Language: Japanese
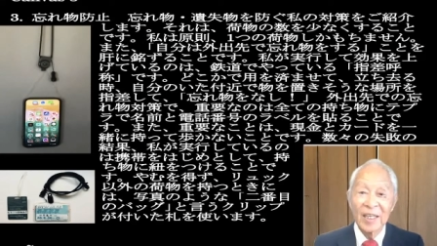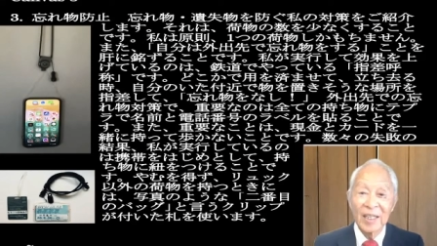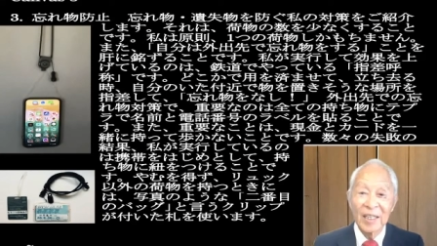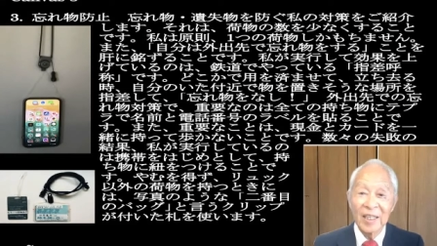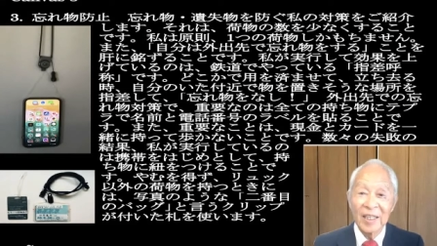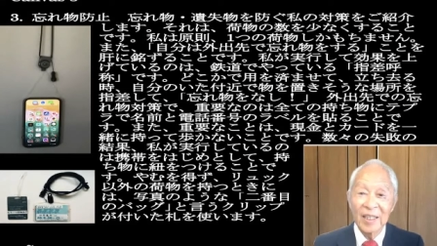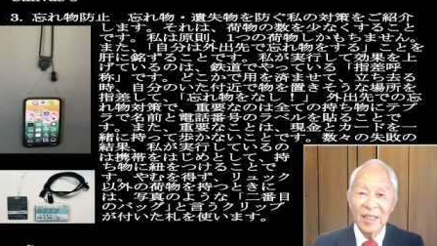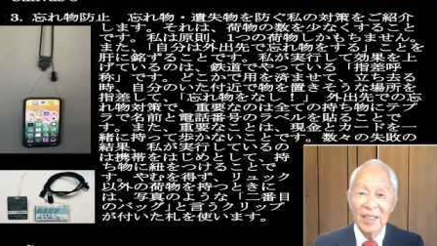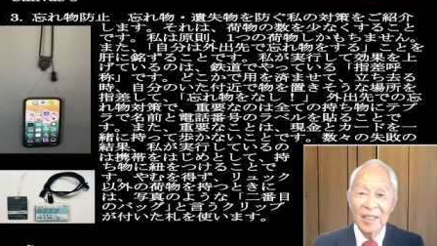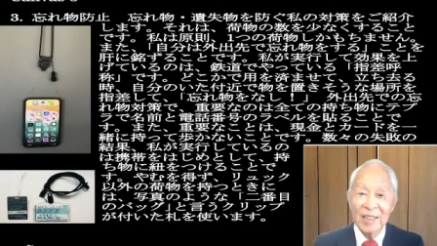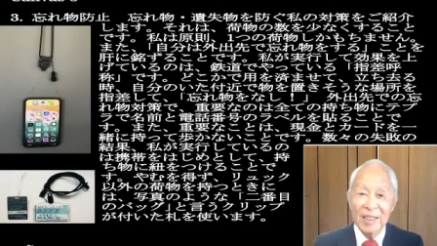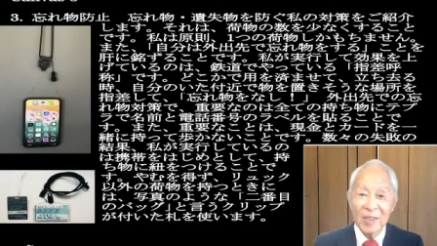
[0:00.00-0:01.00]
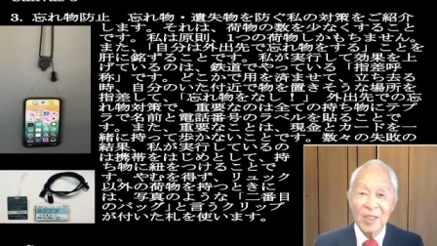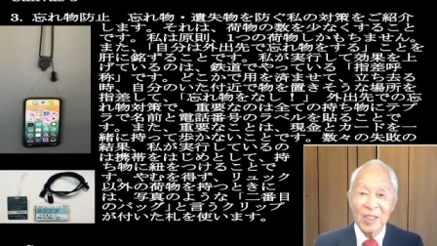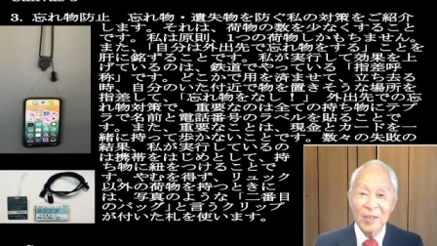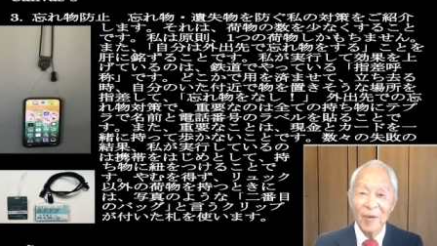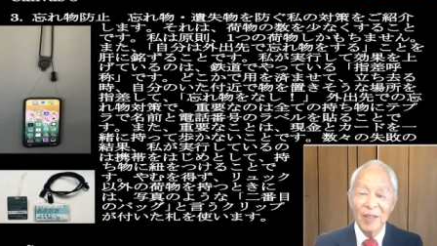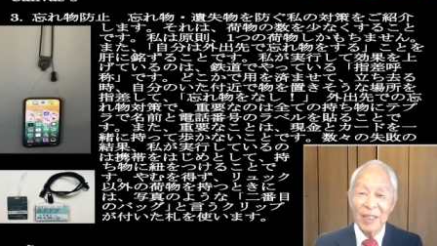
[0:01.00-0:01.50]
え椅子
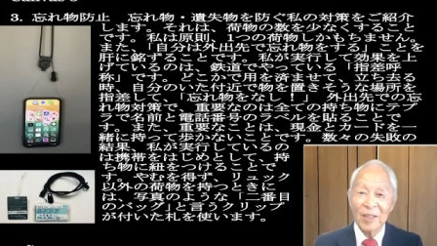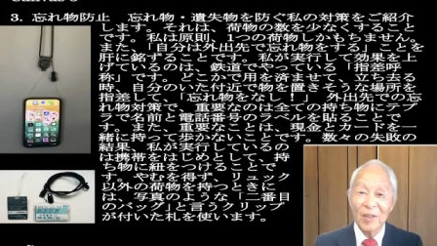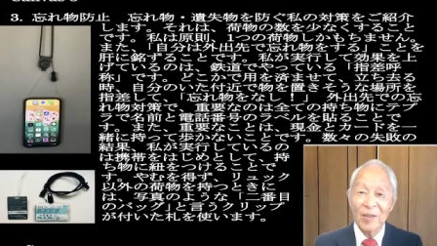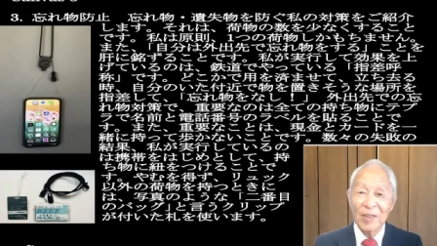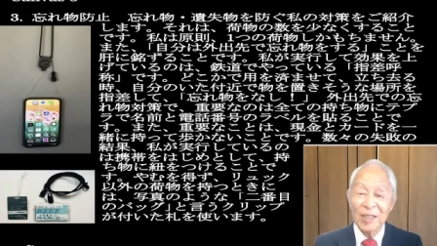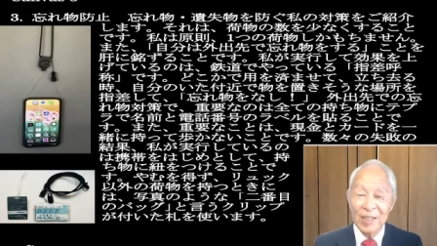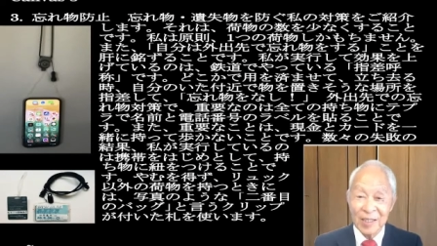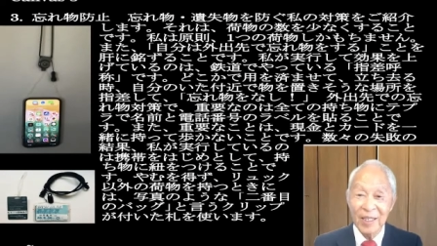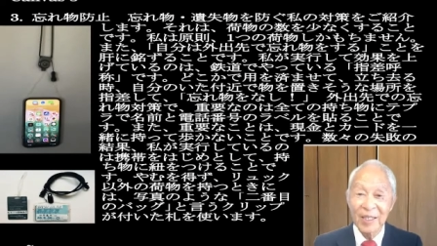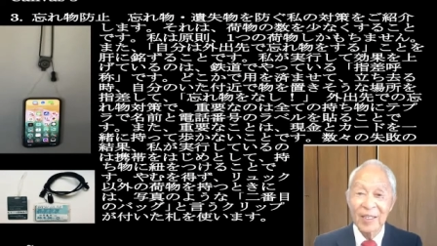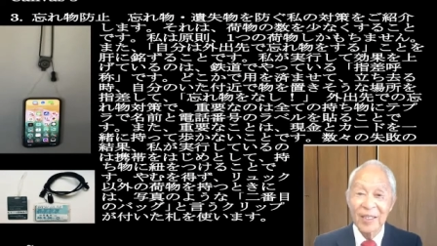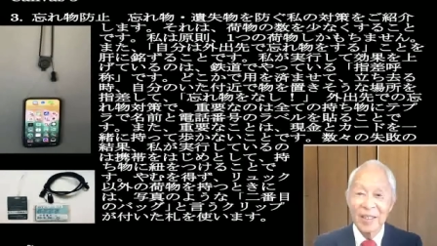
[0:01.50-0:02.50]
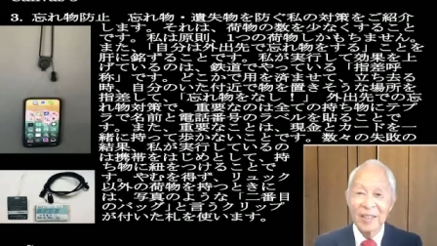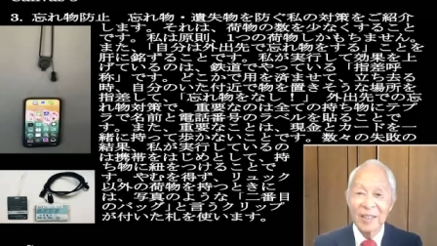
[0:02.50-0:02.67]
に座った時ですね、